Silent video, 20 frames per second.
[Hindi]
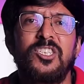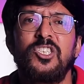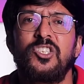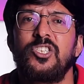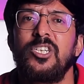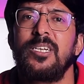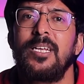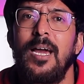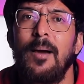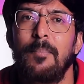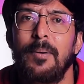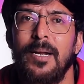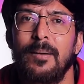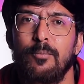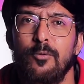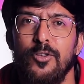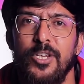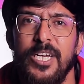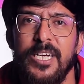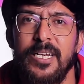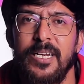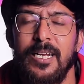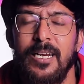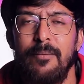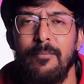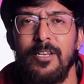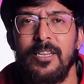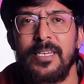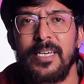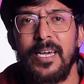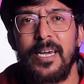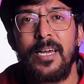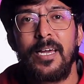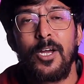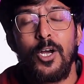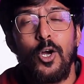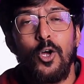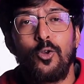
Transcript: सी चेन यहाँ पर आपको देखने के लिए मिलती है